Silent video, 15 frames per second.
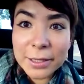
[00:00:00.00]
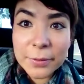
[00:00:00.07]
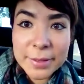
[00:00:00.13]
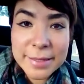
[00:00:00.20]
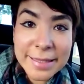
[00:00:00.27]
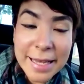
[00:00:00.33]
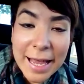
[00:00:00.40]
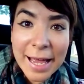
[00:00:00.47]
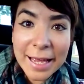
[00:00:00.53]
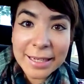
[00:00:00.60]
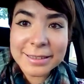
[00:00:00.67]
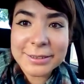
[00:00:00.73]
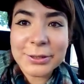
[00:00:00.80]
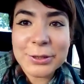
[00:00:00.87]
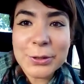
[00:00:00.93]
¿Cómo
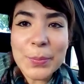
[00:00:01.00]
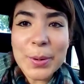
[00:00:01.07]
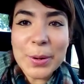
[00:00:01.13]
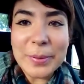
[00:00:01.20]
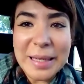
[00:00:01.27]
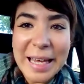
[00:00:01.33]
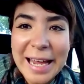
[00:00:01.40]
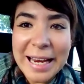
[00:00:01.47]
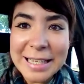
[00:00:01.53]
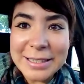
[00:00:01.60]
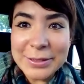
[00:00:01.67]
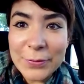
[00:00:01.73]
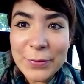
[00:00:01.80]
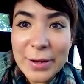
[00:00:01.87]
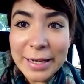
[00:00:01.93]
están? Estoy súper bien,
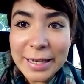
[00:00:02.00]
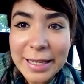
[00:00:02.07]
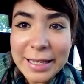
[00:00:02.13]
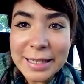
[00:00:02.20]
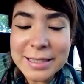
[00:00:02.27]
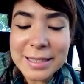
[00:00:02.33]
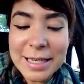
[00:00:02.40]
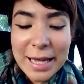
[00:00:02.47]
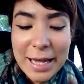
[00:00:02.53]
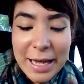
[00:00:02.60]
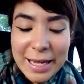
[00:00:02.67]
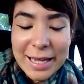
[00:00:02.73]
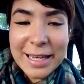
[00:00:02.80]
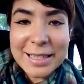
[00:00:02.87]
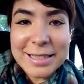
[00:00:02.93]
estoy feliz.
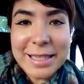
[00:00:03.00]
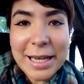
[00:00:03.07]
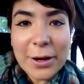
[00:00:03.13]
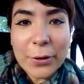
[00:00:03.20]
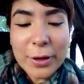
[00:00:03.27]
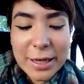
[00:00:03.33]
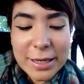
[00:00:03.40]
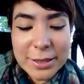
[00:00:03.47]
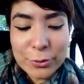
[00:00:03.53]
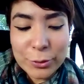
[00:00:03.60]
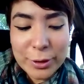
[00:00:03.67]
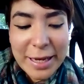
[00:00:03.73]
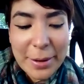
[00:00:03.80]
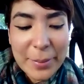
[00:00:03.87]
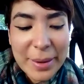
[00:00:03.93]
Este, hoy es
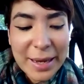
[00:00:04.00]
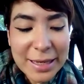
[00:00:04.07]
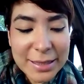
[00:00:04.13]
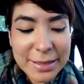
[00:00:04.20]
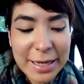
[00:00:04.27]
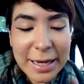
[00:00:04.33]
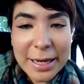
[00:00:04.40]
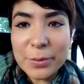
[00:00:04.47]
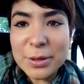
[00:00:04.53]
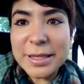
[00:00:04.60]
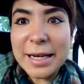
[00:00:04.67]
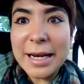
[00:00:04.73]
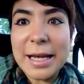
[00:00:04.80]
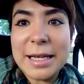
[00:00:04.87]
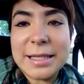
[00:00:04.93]
un día más, seguimos
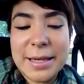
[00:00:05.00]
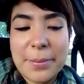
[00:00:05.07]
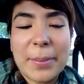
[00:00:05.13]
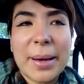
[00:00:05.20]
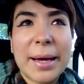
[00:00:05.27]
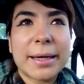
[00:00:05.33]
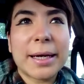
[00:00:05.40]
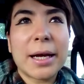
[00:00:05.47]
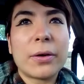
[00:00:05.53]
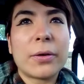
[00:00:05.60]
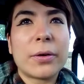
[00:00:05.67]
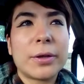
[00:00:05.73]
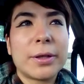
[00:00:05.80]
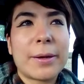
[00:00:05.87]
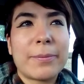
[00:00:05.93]
en la semana.
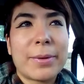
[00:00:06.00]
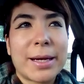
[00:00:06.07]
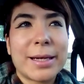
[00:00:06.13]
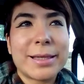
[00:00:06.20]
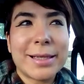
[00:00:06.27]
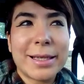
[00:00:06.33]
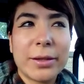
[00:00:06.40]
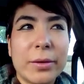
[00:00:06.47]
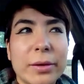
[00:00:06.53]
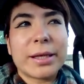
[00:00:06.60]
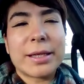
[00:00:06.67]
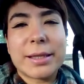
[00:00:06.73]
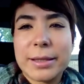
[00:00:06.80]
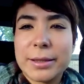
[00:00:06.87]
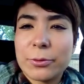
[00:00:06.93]
Hoy viene siendo
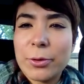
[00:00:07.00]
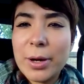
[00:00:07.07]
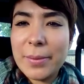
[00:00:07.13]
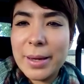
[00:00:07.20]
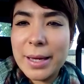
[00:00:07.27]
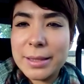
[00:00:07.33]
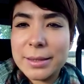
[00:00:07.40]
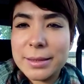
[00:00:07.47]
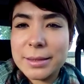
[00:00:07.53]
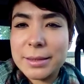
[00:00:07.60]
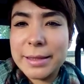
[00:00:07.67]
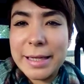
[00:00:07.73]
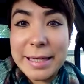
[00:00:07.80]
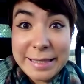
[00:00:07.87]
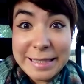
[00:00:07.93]
jueves
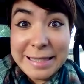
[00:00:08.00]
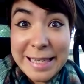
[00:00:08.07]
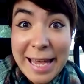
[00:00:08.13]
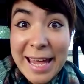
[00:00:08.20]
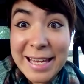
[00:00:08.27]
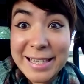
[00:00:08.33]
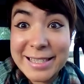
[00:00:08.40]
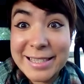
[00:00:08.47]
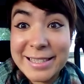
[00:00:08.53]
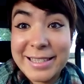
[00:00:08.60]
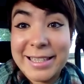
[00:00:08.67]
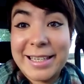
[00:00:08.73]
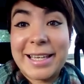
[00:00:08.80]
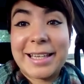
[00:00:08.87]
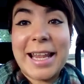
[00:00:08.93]
16
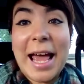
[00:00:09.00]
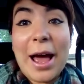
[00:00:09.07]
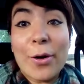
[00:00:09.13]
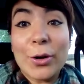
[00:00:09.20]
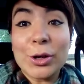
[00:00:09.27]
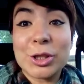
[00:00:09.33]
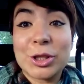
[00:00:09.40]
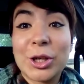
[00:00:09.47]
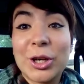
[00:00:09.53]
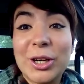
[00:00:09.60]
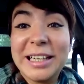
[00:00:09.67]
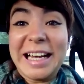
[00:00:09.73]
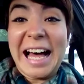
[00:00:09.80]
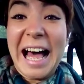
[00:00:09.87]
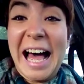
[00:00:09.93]
de agosto.
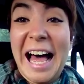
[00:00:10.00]
¡Ah!